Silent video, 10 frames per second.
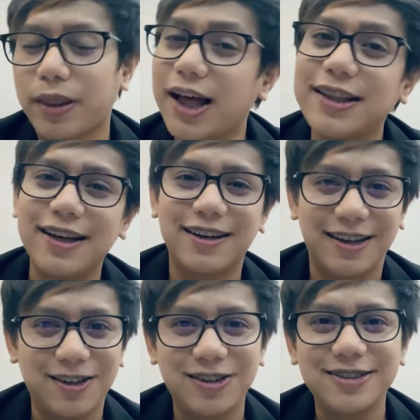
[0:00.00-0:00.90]
product
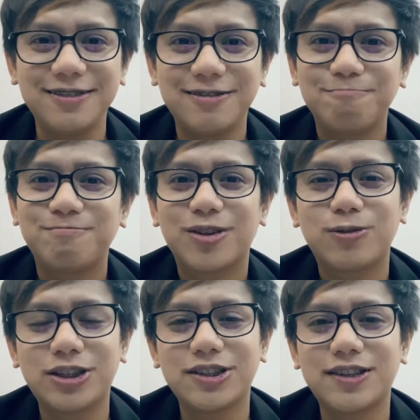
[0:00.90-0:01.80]
ngayon,
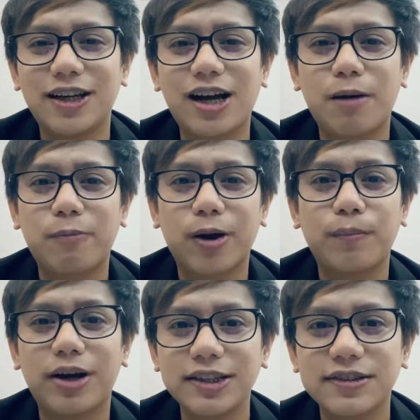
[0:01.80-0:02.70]
which is the
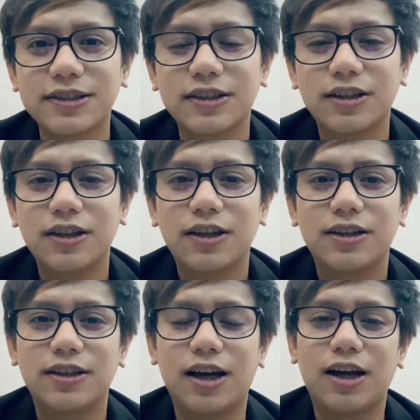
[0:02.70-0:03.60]
copper mask
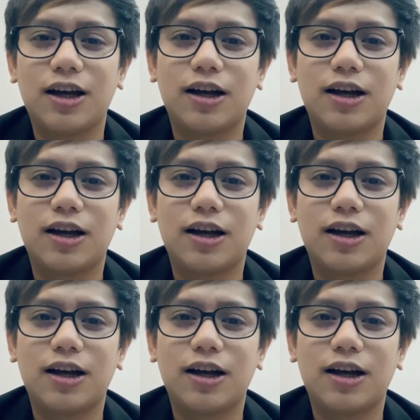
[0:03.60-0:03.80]
na